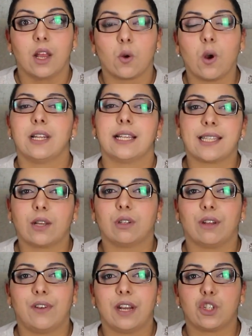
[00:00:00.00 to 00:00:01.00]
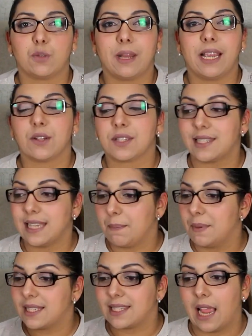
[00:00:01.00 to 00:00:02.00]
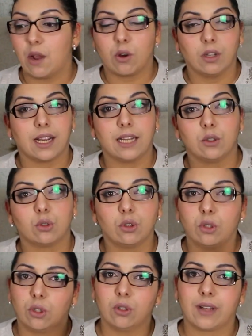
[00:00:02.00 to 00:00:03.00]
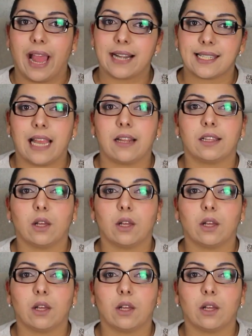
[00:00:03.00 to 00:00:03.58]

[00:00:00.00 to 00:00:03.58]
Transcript: Quando é segunda-feira de manhã, eu sempre saio colocando tudo no lugar certo.